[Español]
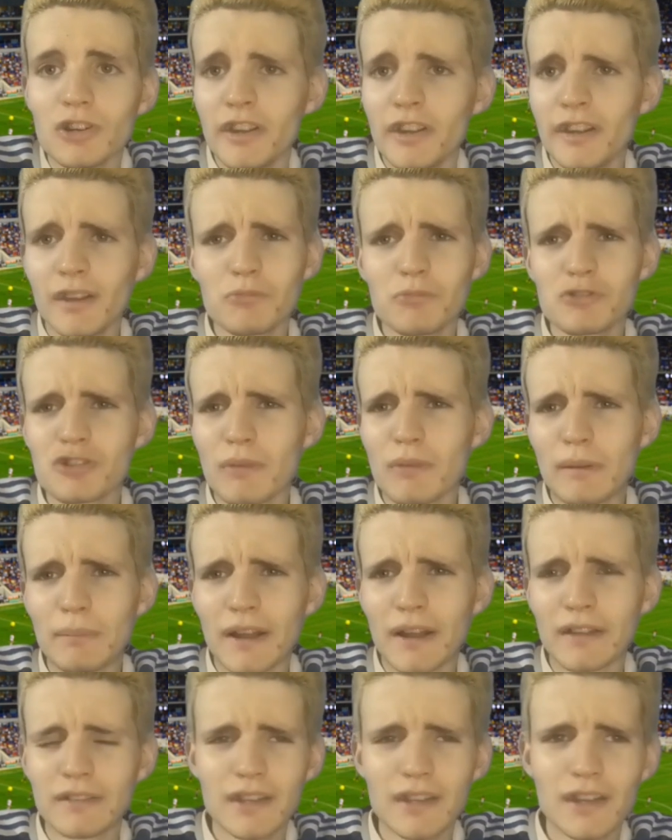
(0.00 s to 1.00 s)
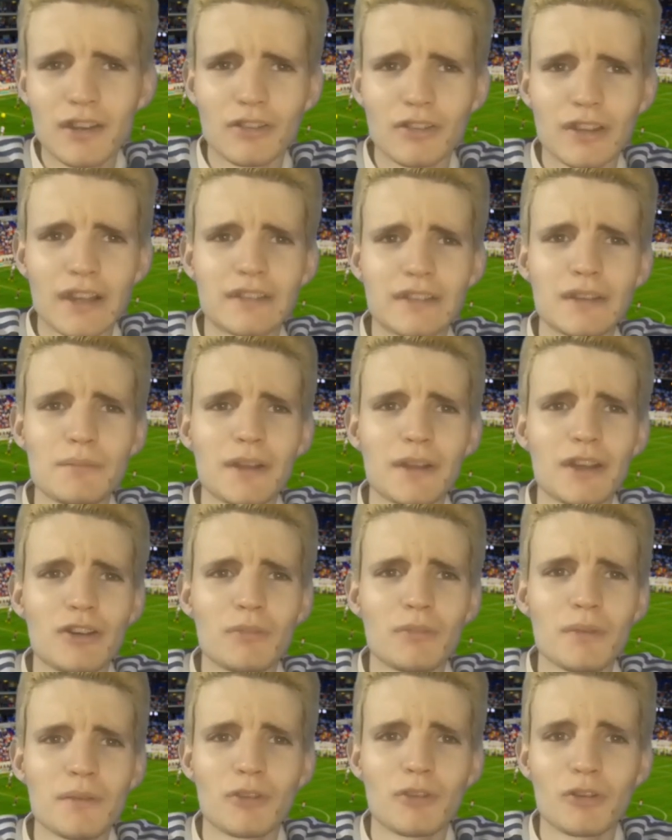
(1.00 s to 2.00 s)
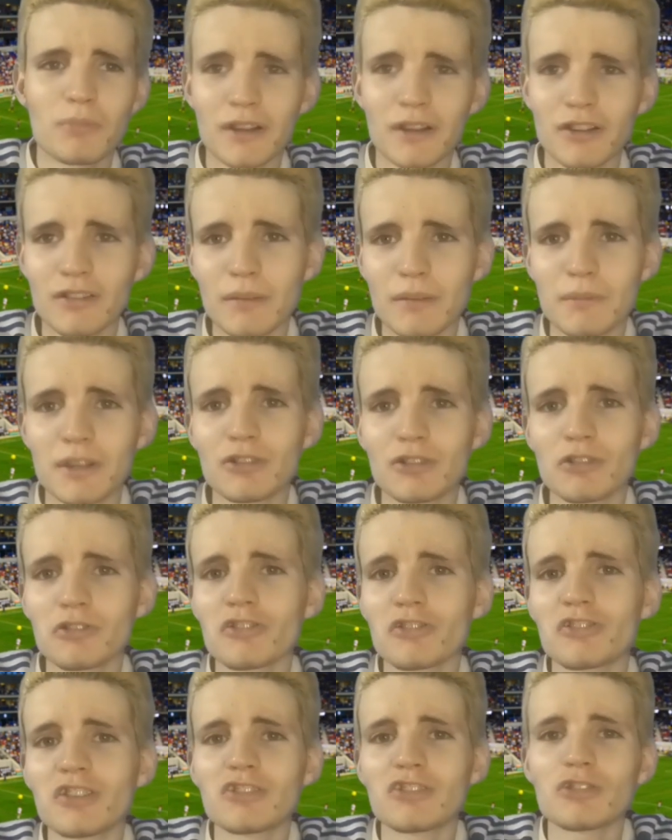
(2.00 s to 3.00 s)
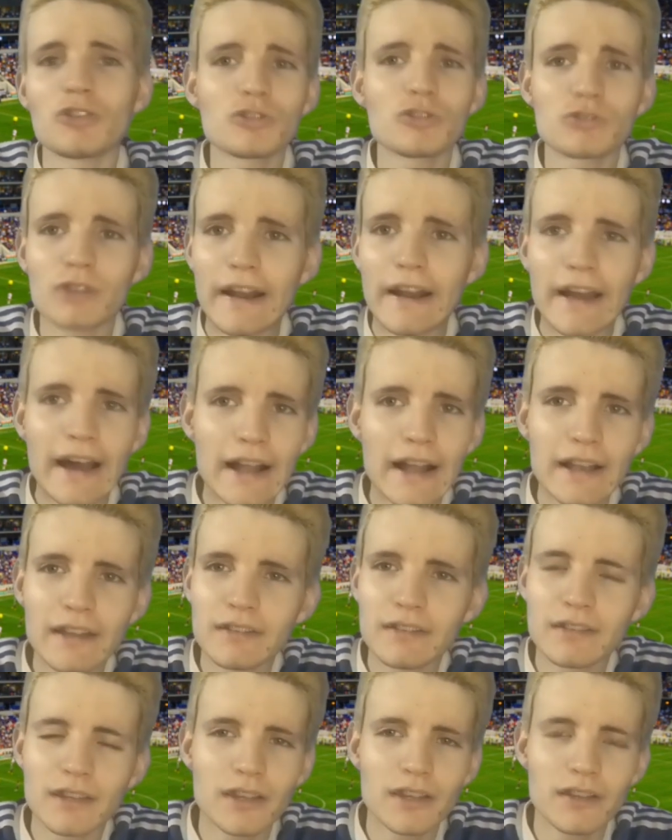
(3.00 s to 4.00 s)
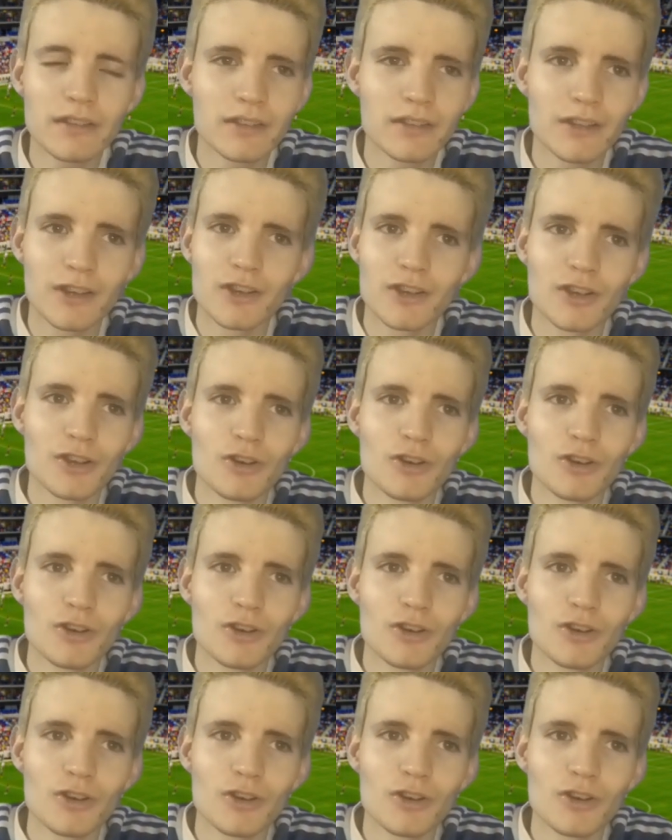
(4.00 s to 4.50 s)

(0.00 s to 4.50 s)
y hay mucho más para decir, o sea, siempre digo lo mismo, los partidos amistosos es otro análisis,